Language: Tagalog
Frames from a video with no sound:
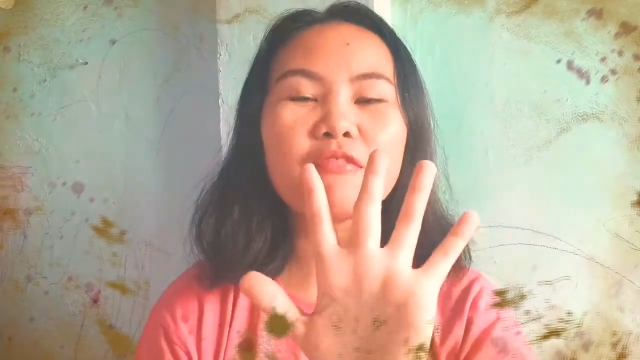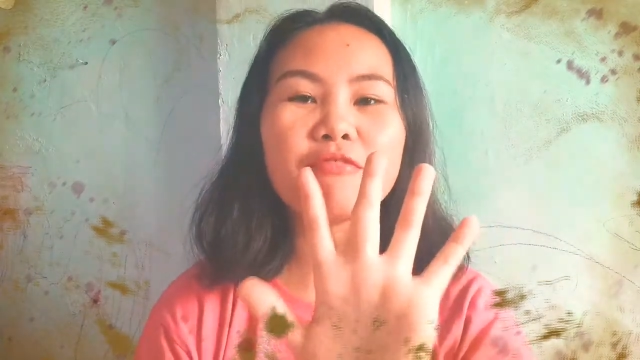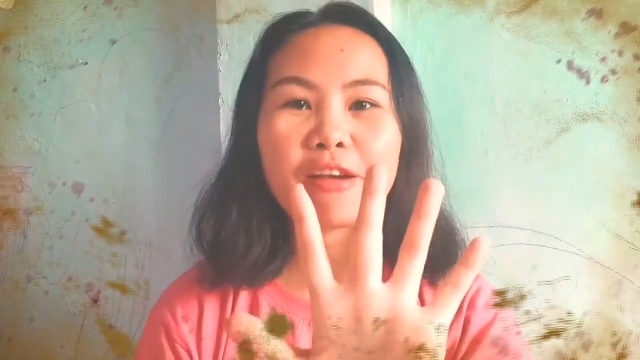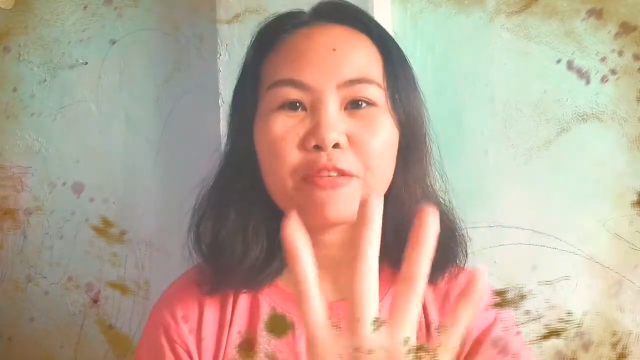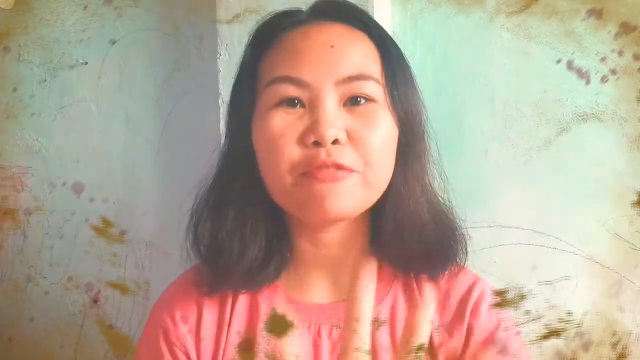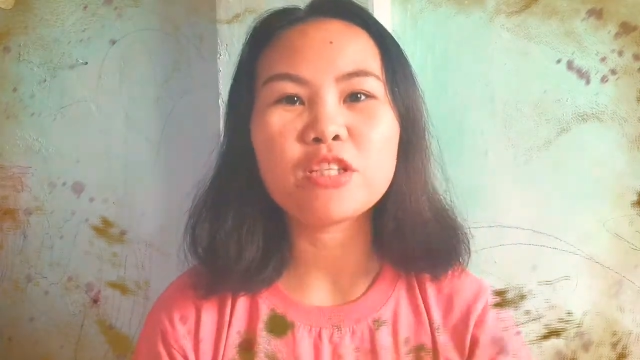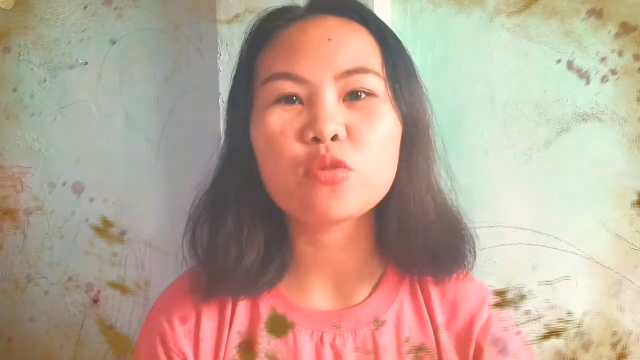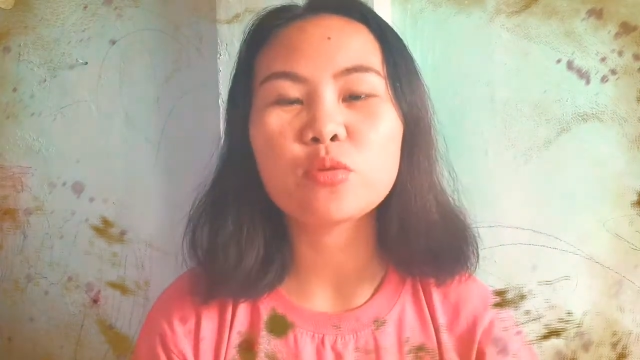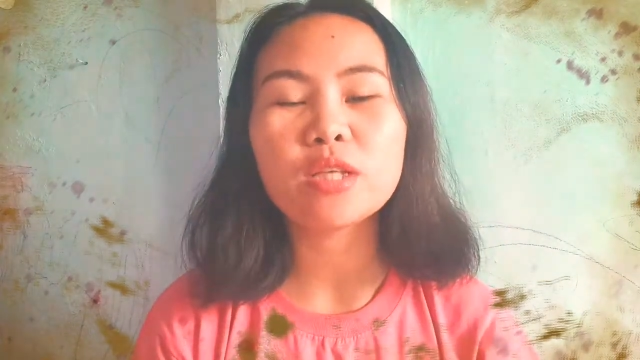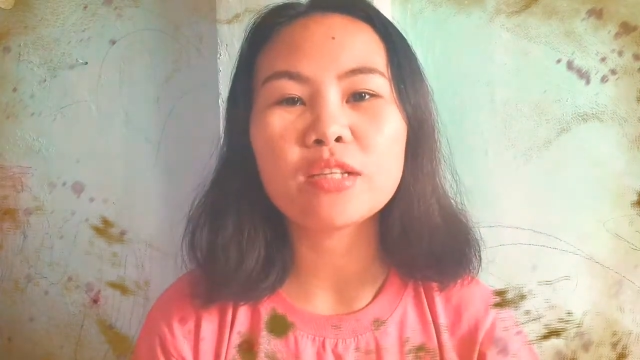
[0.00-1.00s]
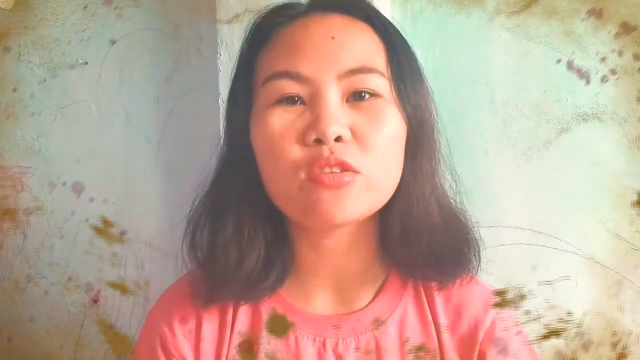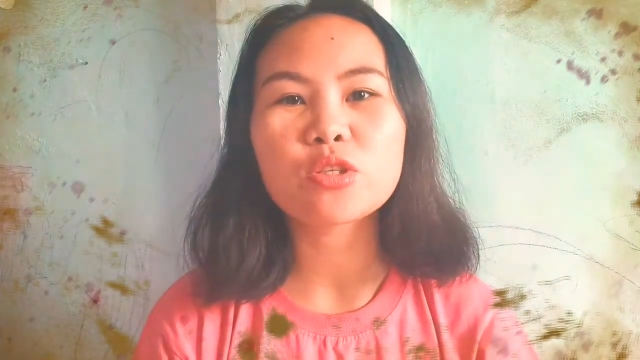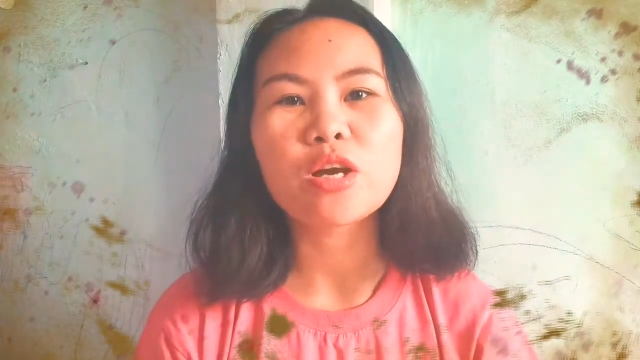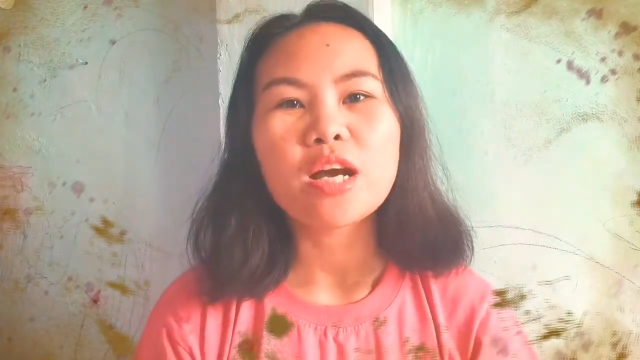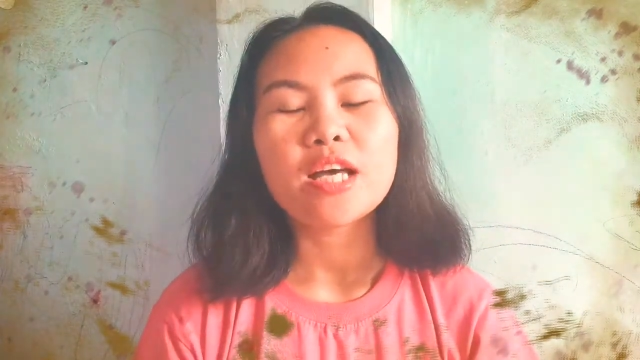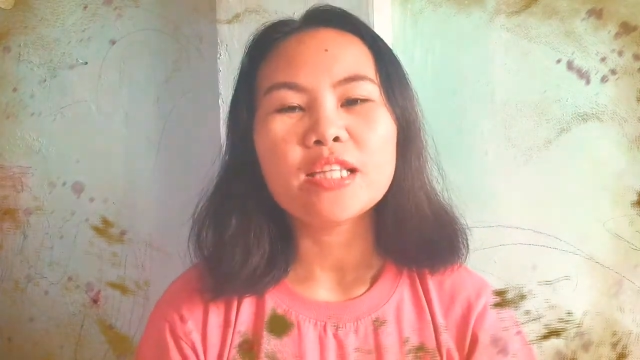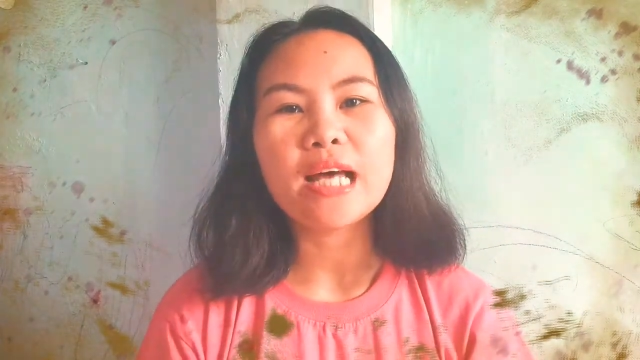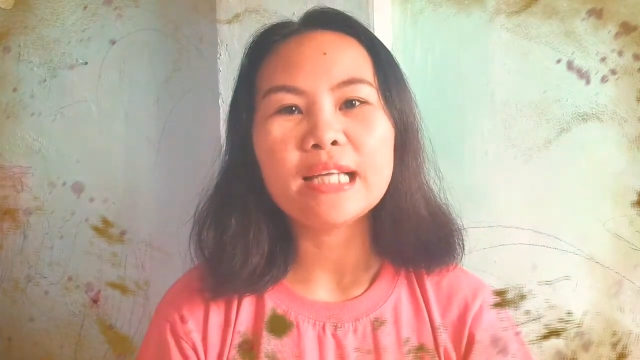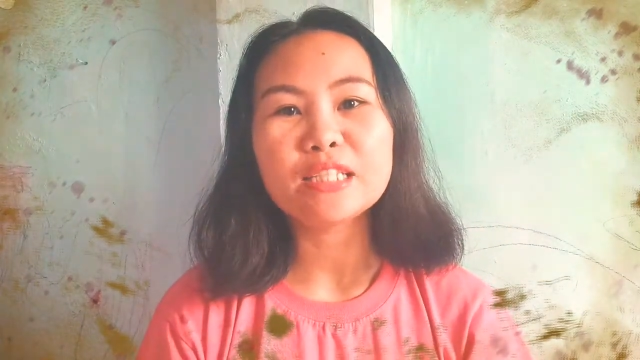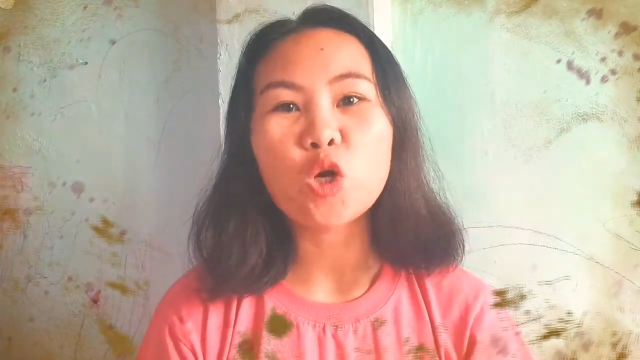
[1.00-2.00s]
five of the students
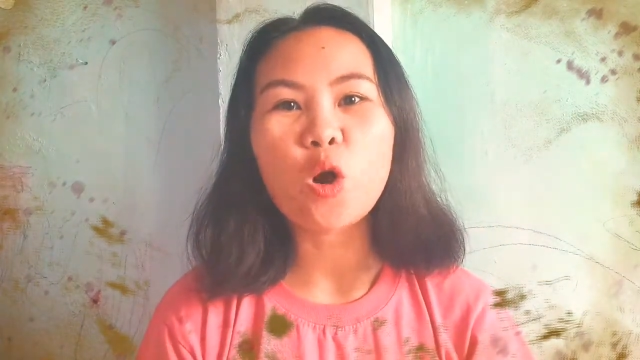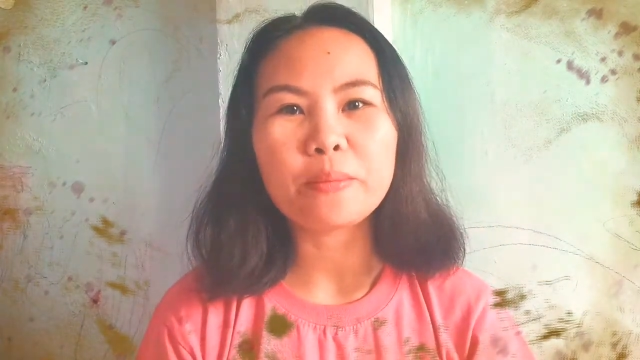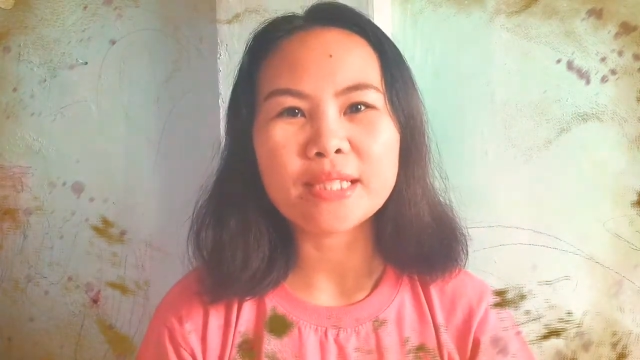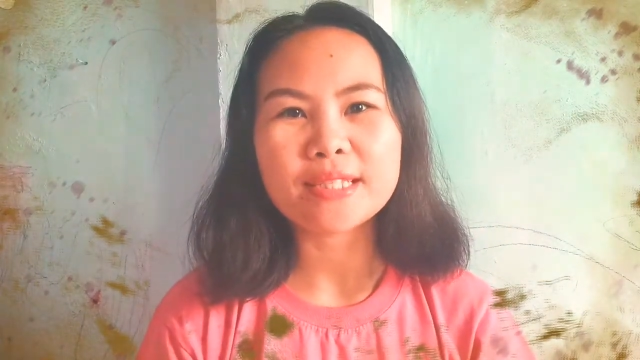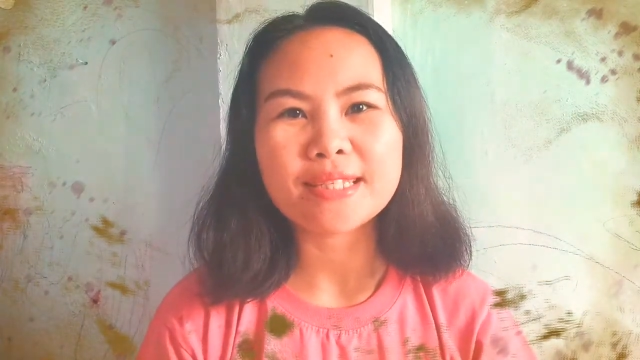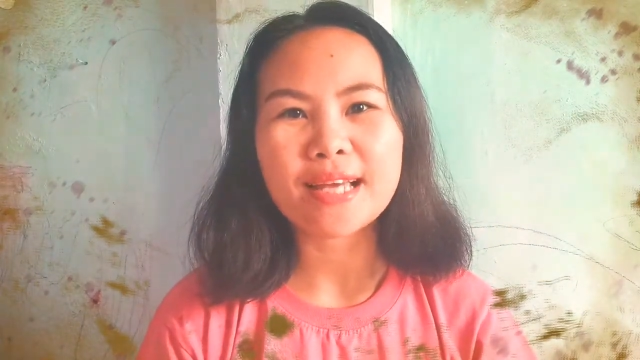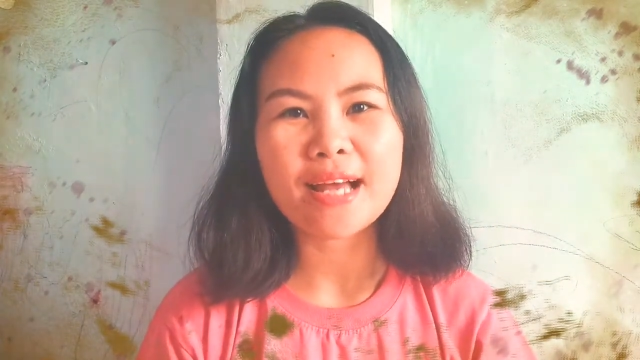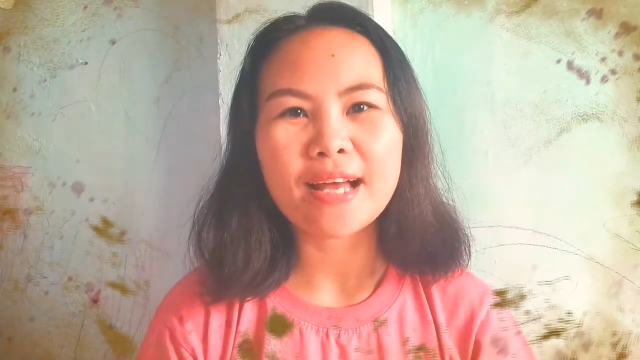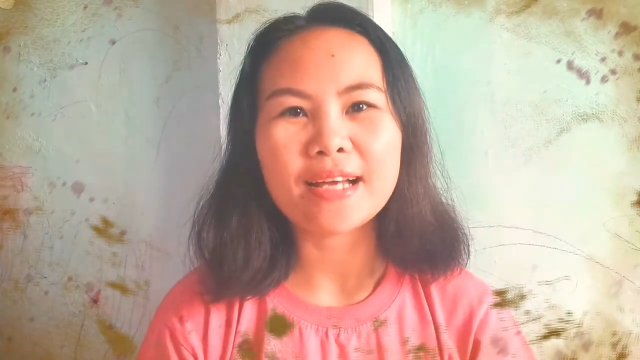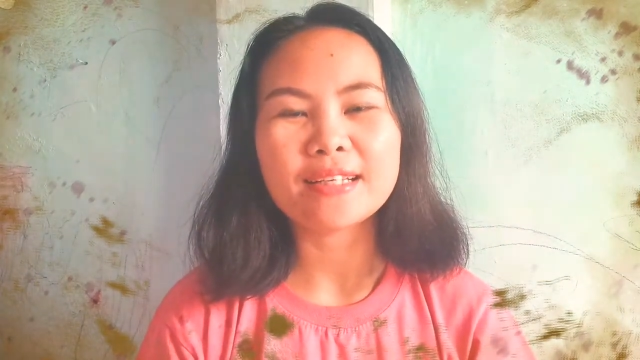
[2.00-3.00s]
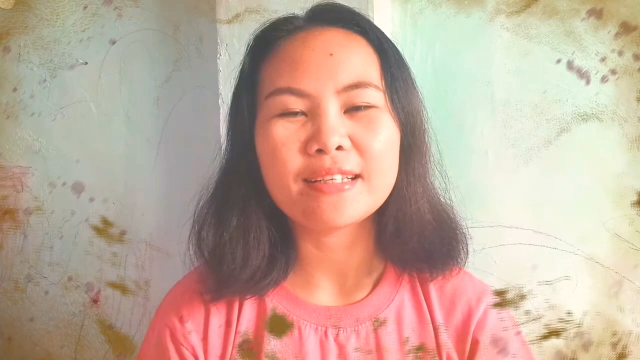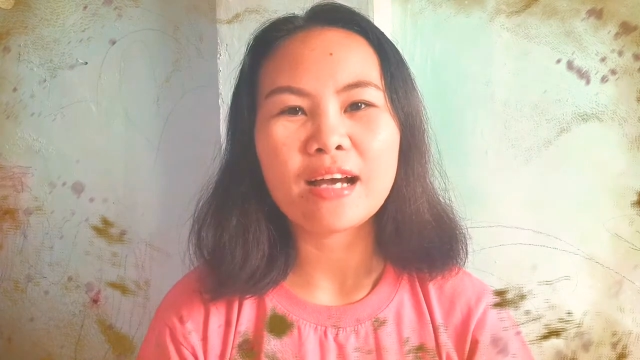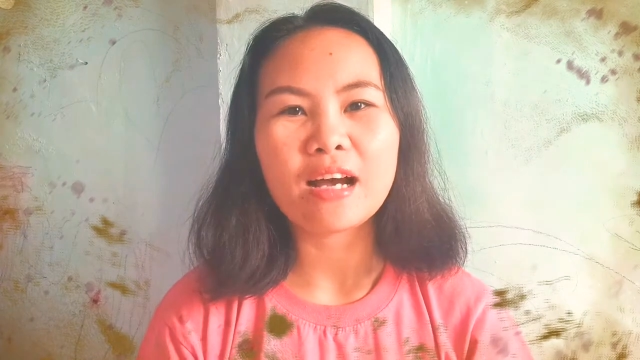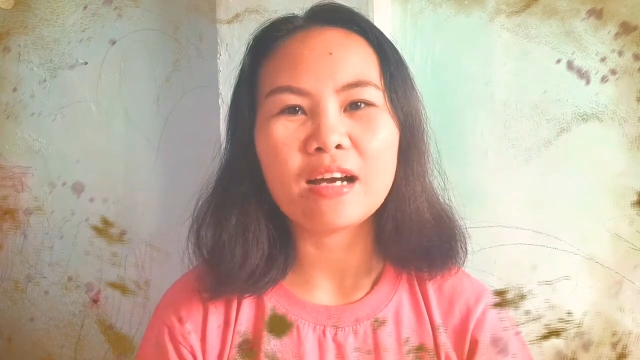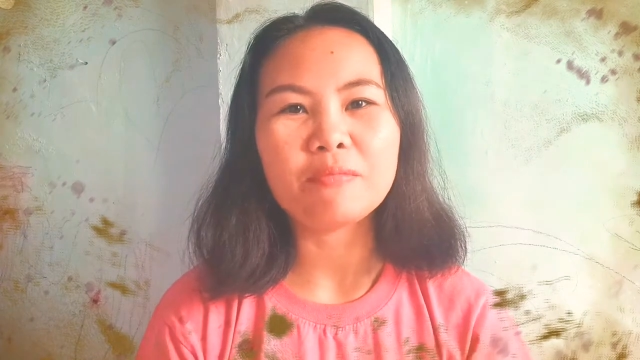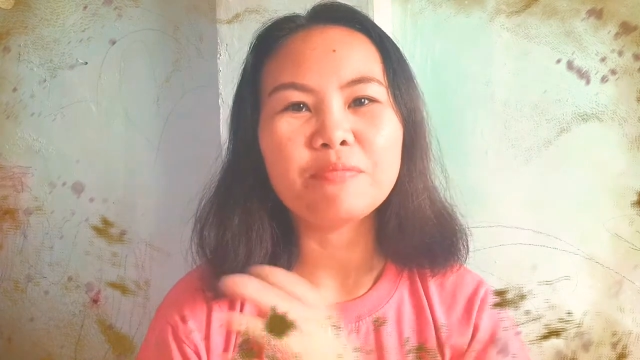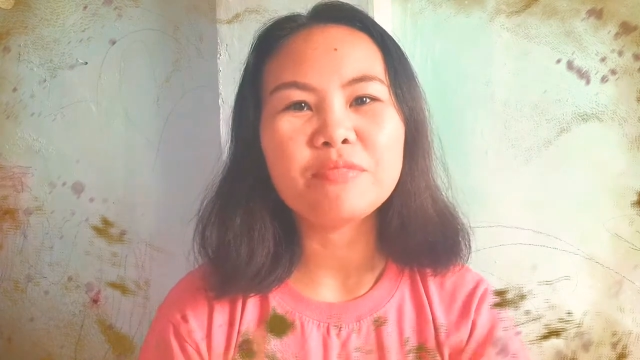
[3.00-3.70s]
na nag-comment sa uh,